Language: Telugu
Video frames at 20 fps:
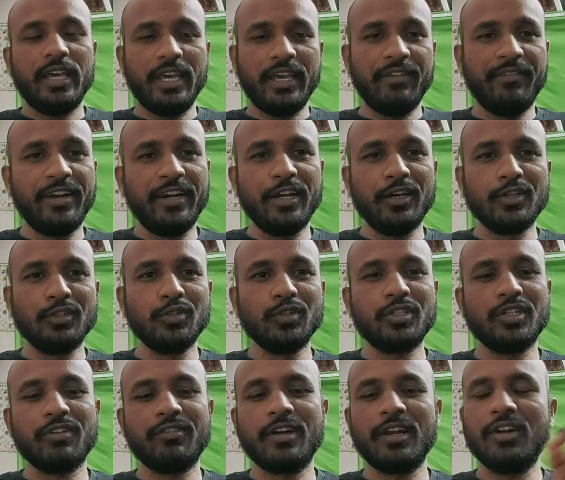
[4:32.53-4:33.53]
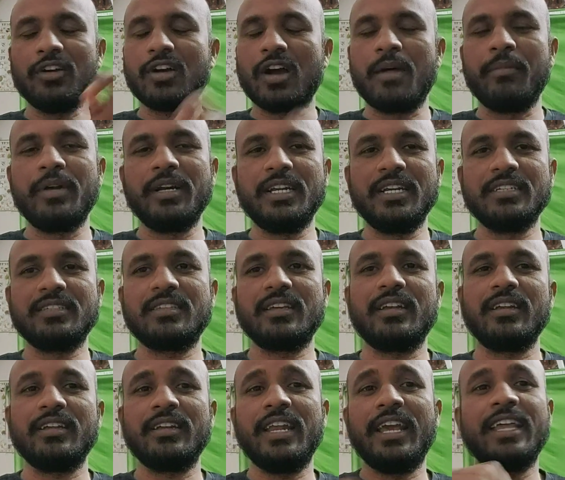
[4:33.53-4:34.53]
ఈ వీడియో చూసిన వాళ్ళు కామెంట్
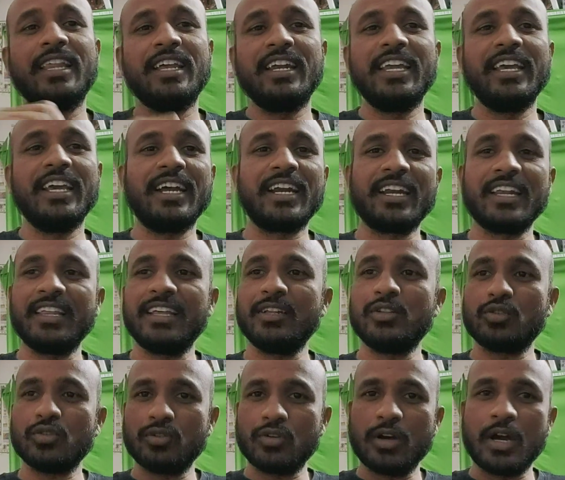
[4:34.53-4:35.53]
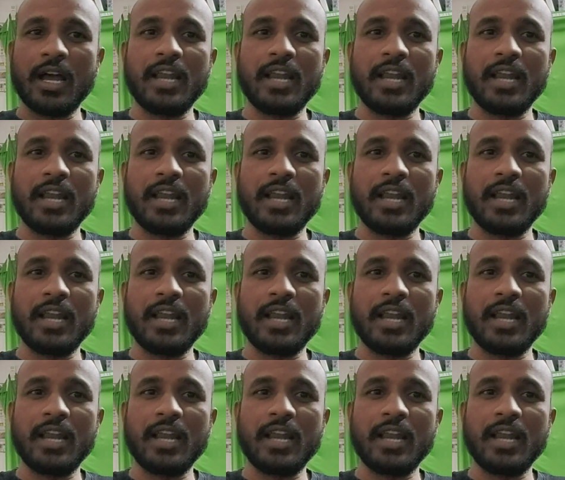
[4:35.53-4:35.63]
చేస్తారు లేదా నీకెట్లా తెలుసు